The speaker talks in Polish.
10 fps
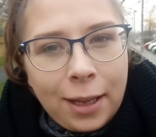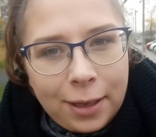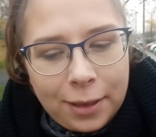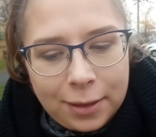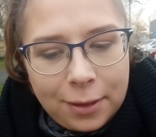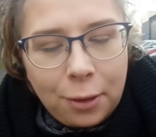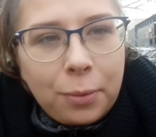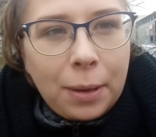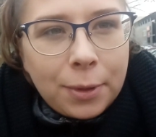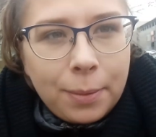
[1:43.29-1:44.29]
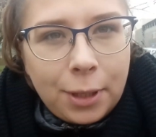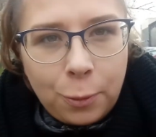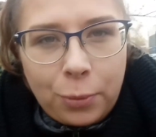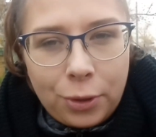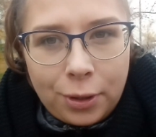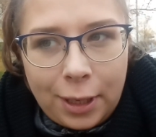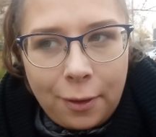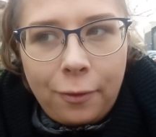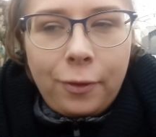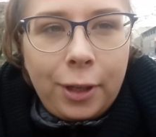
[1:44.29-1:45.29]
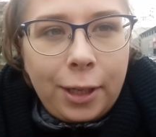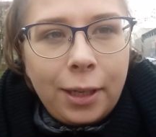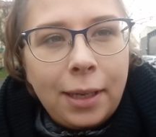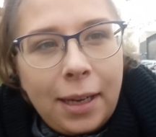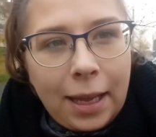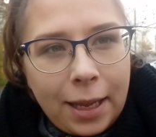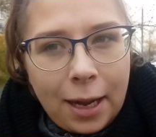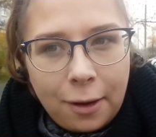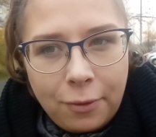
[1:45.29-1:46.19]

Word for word: e, zrobiłam sobie też porządek w lakierach.